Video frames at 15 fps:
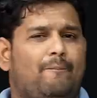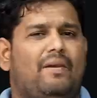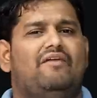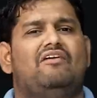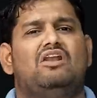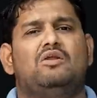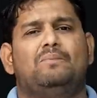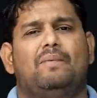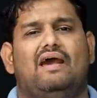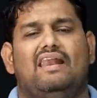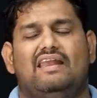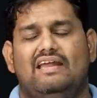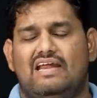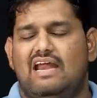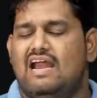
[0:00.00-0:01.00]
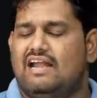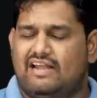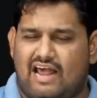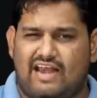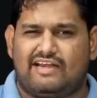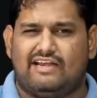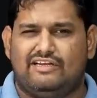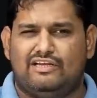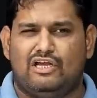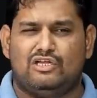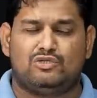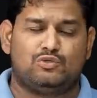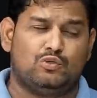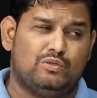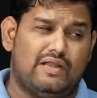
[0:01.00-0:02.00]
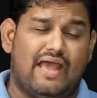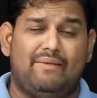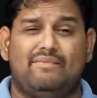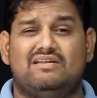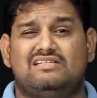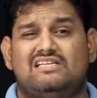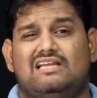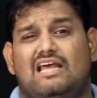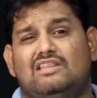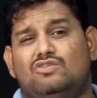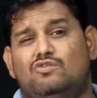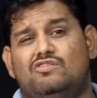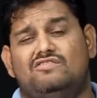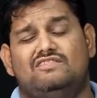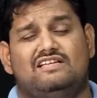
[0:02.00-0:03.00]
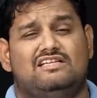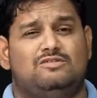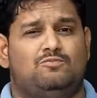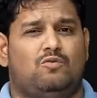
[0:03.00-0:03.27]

ముప్పై వేల రూపాయలని టార్గెట్ చేయొచ్చు డైమండ్స్ నైన్ థౌసండ్ సిరీస్